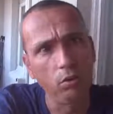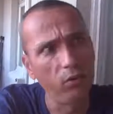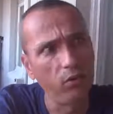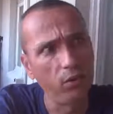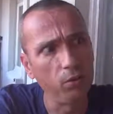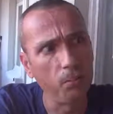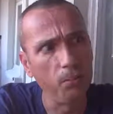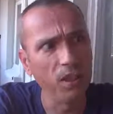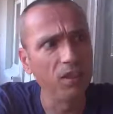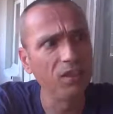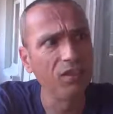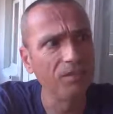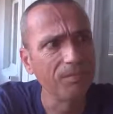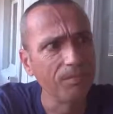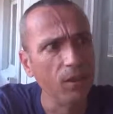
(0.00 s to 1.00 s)
cette,
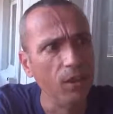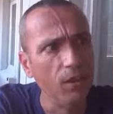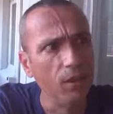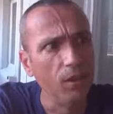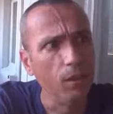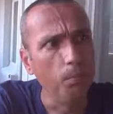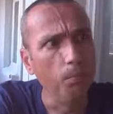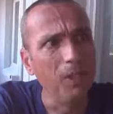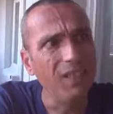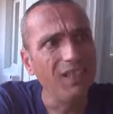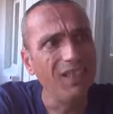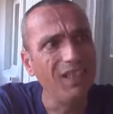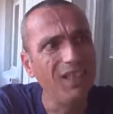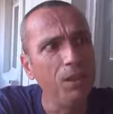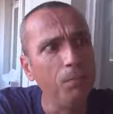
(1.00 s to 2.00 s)
merde met
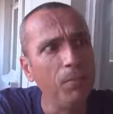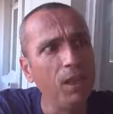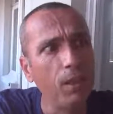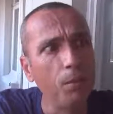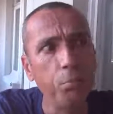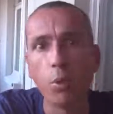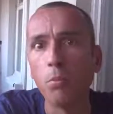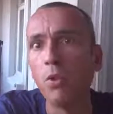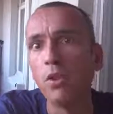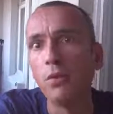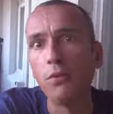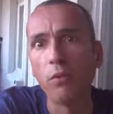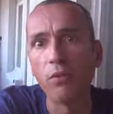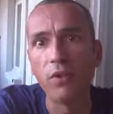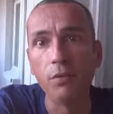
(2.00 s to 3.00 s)
des guillemets à purement
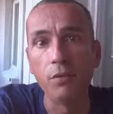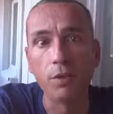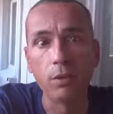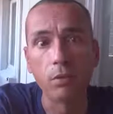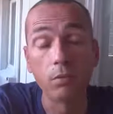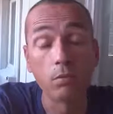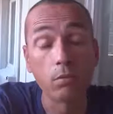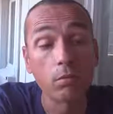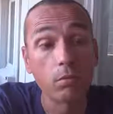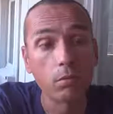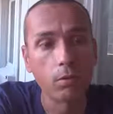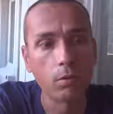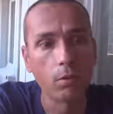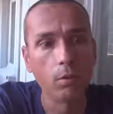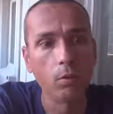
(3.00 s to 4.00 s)
défensives.
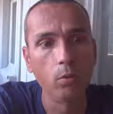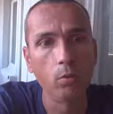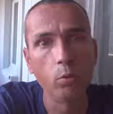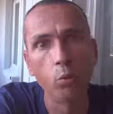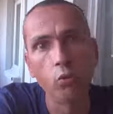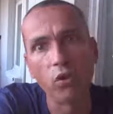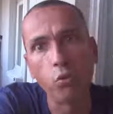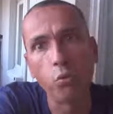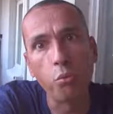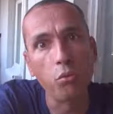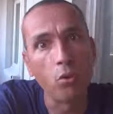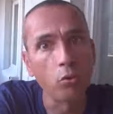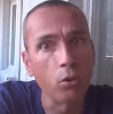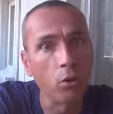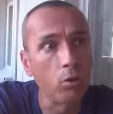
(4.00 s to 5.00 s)
Donc ça
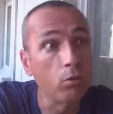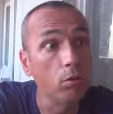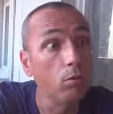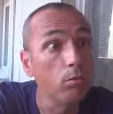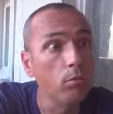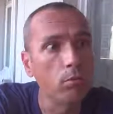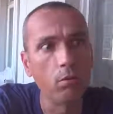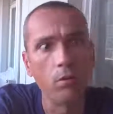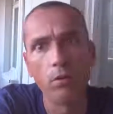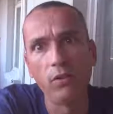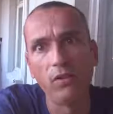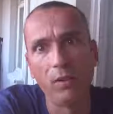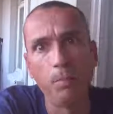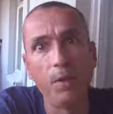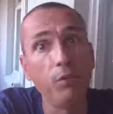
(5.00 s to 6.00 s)
sous-entend que bon,
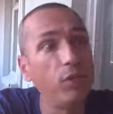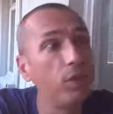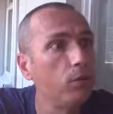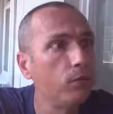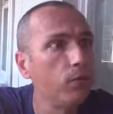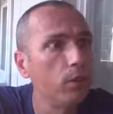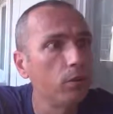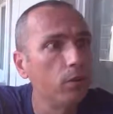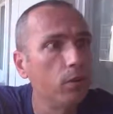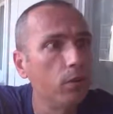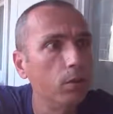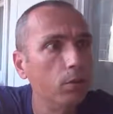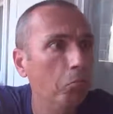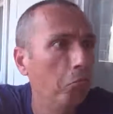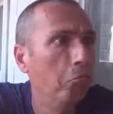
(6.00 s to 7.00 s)
c'est pas vrai en fait.
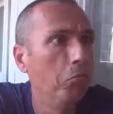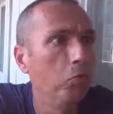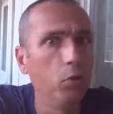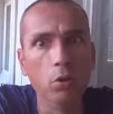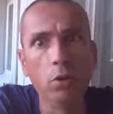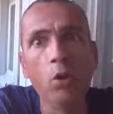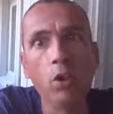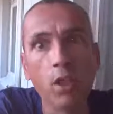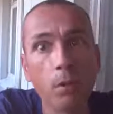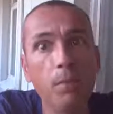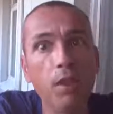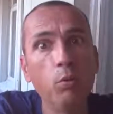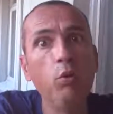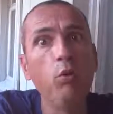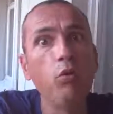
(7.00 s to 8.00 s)
Que non,
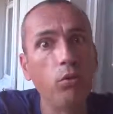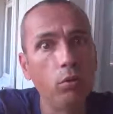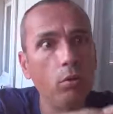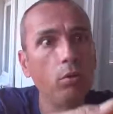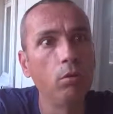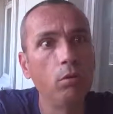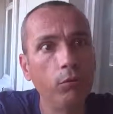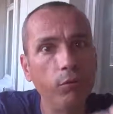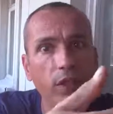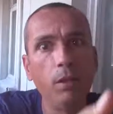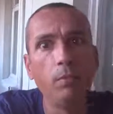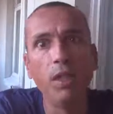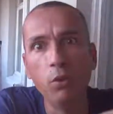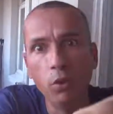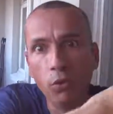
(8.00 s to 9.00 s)
l'armée russe euh, fait des
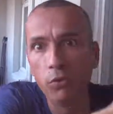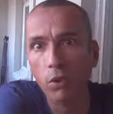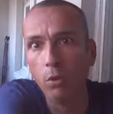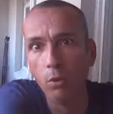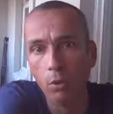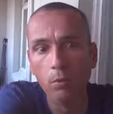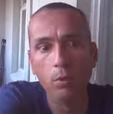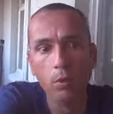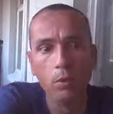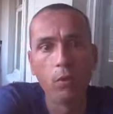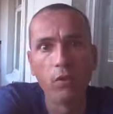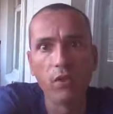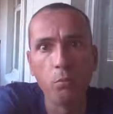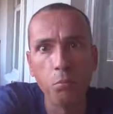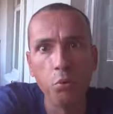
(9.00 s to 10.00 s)
manœuvres
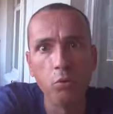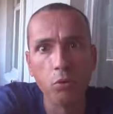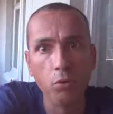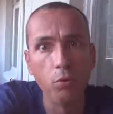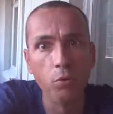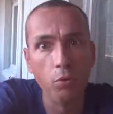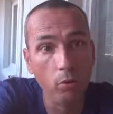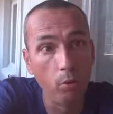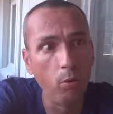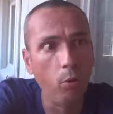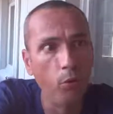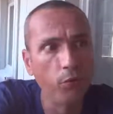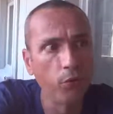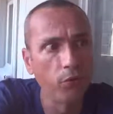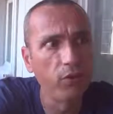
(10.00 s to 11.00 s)
dans un but
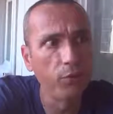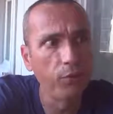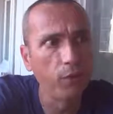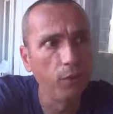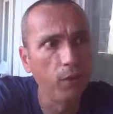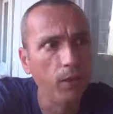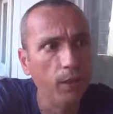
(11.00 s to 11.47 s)
offensif.